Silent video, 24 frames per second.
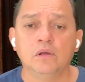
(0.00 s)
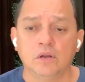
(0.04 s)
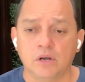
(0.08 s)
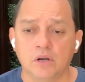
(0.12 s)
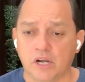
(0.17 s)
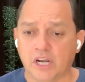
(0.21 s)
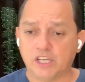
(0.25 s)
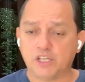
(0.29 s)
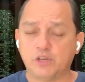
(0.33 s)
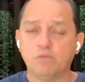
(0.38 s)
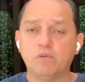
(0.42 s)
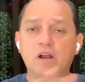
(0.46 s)

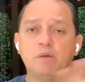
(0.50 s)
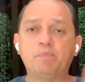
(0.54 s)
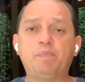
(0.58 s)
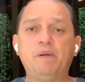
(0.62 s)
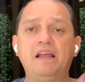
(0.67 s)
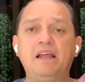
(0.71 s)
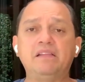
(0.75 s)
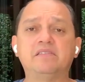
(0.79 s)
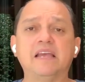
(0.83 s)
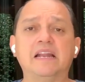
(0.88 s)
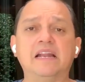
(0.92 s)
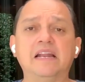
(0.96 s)
recibió el
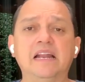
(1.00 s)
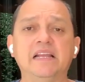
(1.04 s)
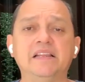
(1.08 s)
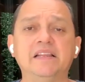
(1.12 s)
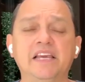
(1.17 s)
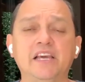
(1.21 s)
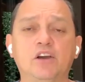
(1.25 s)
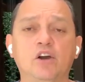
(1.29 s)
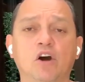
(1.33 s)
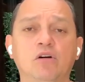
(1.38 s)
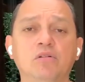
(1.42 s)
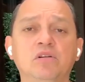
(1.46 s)
plante y les
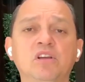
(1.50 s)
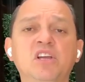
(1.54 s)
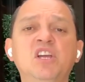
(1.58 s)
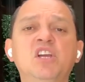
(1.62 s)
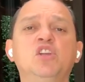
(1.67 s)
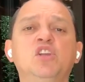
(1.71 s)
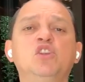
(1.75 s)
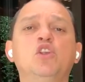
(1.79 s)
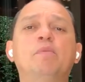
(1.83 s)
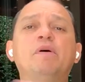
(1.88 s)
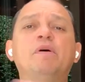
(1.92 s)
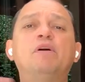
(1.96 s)
dijo,
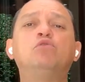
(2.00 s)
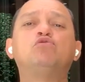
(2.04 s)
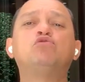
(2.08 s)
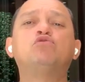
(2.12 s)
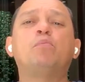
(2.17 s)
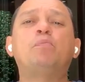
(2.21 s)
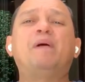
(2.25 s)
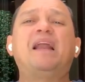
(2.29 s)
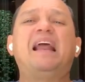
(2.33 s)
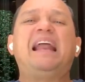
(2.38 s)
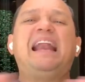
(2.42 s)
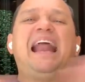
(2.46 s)
no me
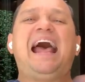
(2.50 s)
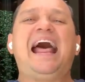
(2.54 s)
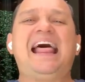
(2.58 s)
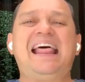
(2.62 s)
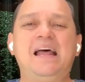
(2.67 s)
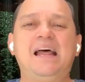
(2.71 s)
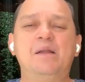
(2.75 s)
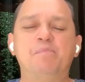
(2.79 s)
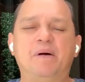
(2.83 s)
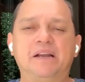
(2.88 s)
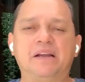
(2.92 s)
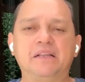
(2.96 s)
gustó para
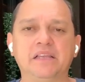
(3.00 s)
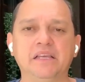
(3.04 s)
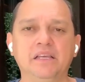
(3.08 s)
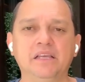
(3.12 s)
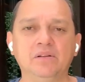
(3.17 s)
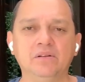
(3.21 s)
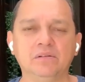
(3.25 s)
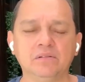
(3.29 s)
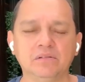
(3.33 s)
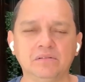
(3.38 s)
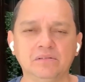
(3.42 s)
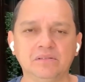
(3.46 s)
nada el
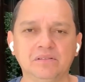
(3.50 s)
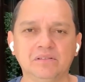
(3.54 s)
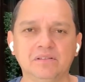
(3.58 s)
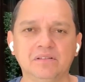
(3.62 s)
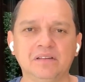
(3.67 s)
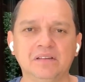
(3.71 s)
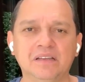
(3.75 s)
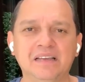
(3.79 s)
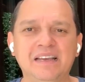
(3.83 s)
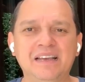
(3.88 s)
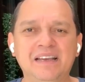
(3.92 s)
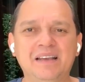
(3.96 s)
partido.
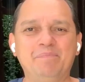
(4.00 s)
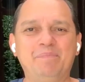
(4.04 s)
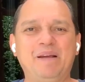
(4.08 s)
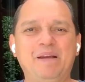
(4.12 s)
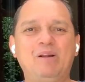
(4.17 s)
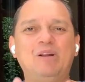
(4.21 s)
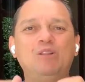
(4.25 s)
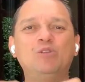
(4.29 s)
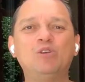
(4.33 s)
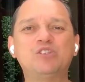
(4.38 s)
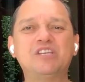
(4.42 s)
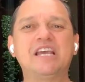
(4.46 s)

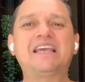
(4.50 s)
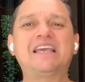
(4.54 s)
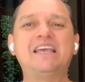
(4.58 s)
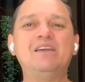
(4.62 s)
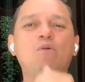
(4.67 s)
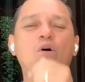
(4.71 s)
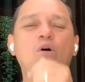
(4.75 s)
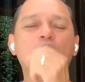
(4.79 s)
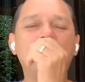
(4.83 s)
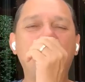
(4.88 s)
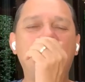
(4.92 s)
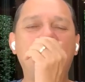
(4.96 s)
Pero él no se
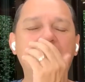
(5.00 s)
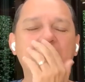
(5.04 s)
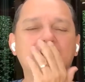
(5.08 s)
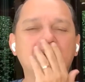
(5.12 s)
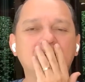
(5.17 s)
equivoca.